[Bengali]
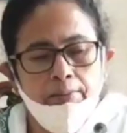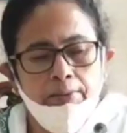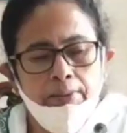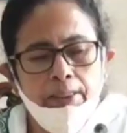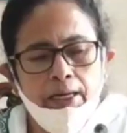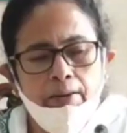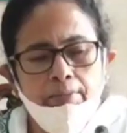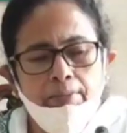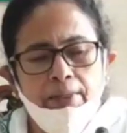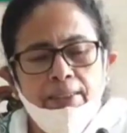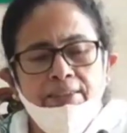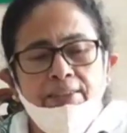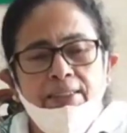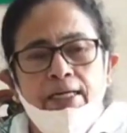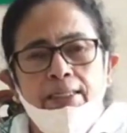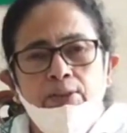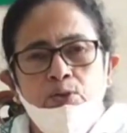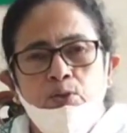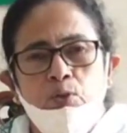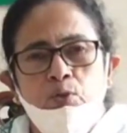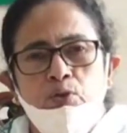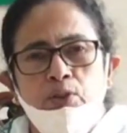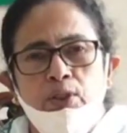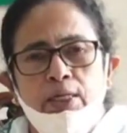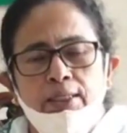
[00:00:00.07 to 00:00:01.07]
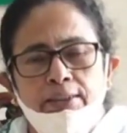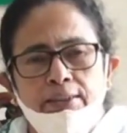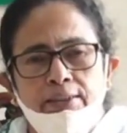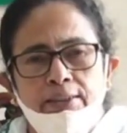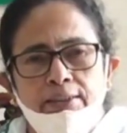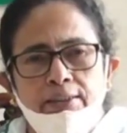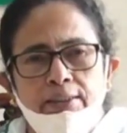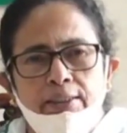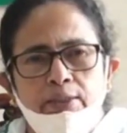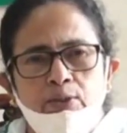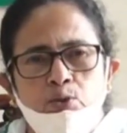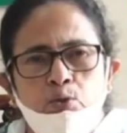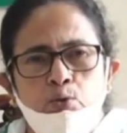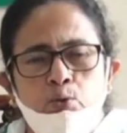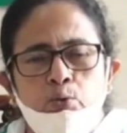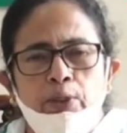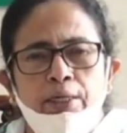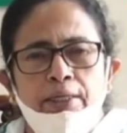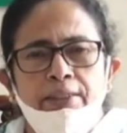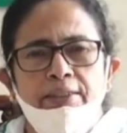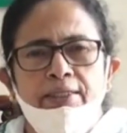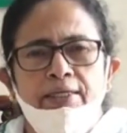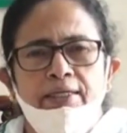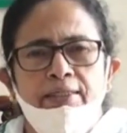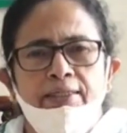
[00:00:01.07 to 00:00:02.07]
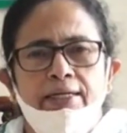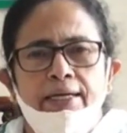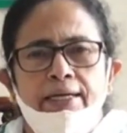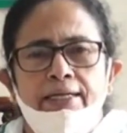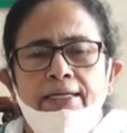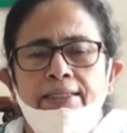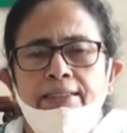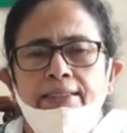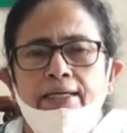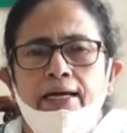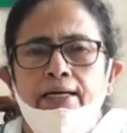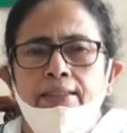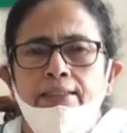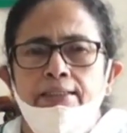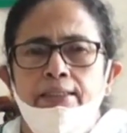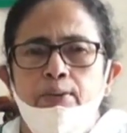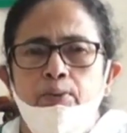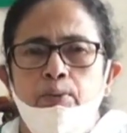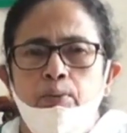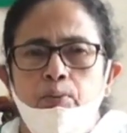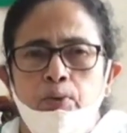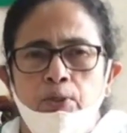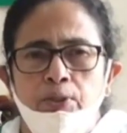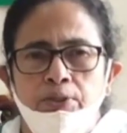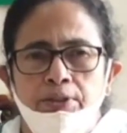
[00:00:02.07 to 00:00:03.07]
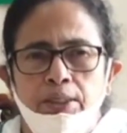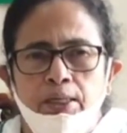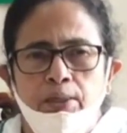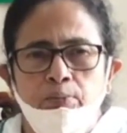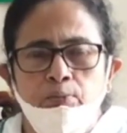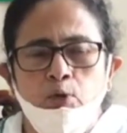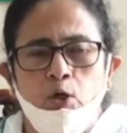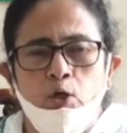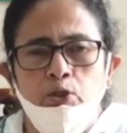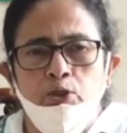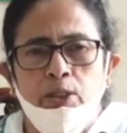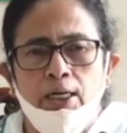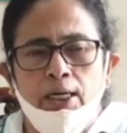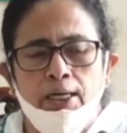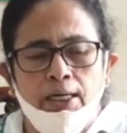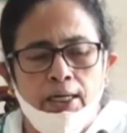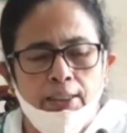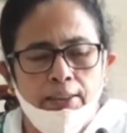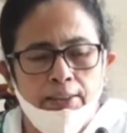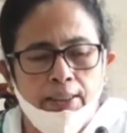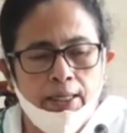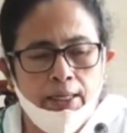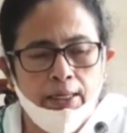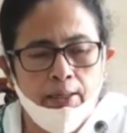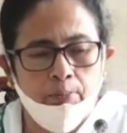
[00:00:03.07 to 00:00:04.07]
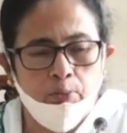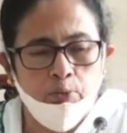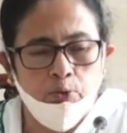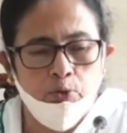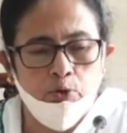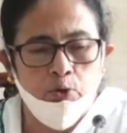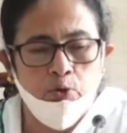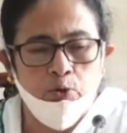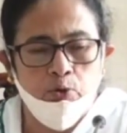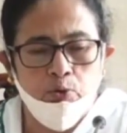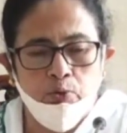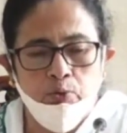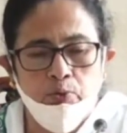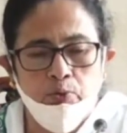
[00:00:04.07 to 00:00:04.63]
আমরা ছাত্রছাত্রীদের স্টুডেন্টদের ক্রেডিট কার্ড দেবো বলেছিলাম দশ লাখ টাকা পর্যন্ত